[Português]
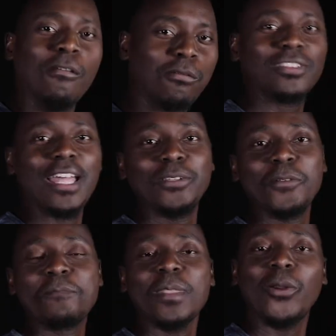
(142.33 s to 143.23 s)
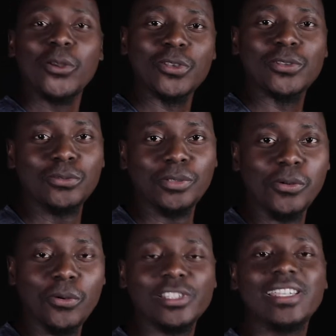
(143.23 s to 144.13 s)
Voltando ao nosso assunto
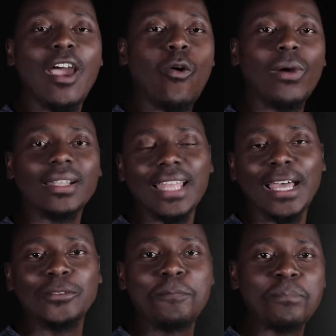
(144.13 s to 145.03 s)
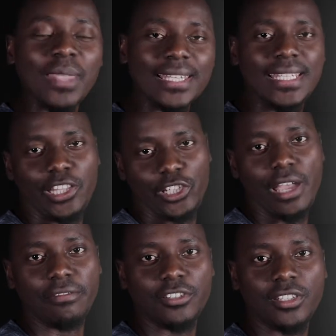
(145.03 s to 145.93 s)
de hoje, guardado as sete
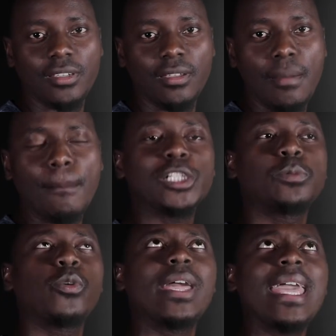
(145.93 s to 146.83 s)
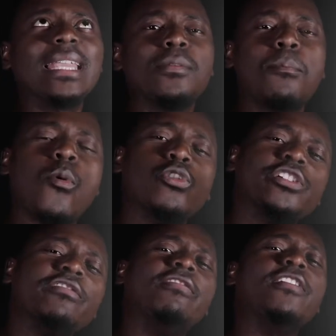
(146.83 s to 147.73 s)
chaves. Mas por que
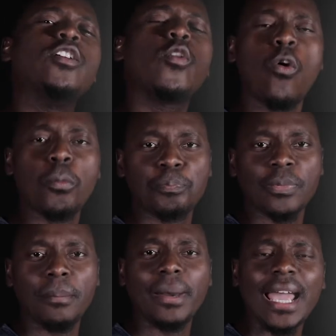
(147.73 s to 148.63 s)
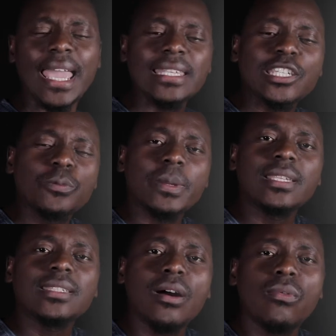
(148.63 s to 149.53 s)
depois virou para essa
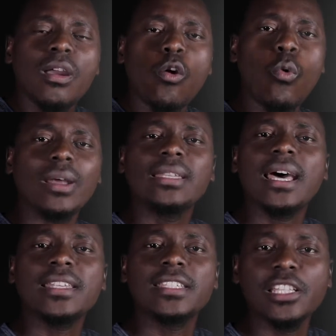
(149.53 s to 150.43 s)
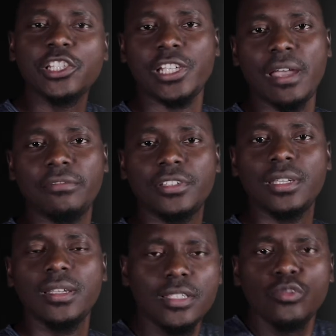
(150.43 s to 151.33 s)
expressão guardar as sete
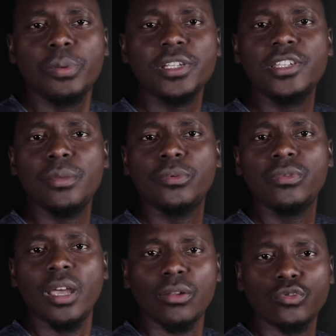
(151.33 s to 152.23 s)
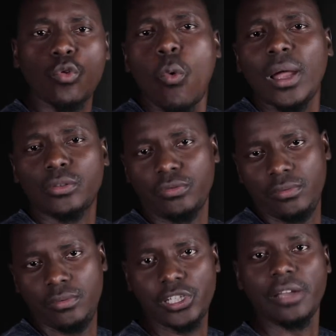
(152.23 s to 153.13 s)
chaves, se no princípio eram só quatro
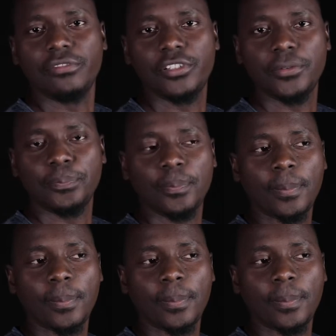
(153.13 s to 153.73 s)
chaves?